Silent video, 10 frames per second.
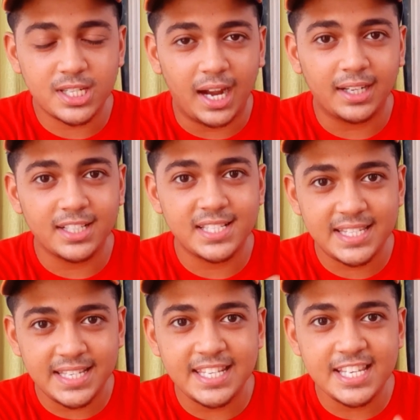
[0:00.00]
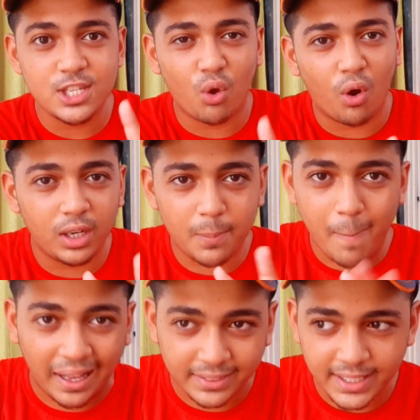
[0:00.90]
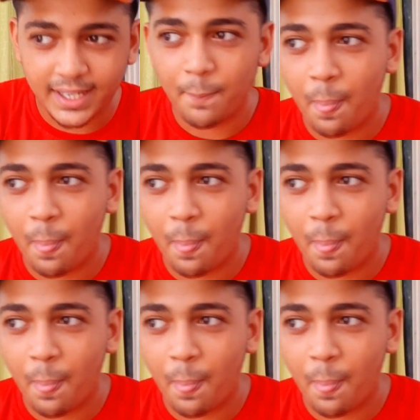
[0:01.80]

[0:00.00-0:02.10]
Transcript: स्टार्ट अ सीरीज कॉल्ड बातें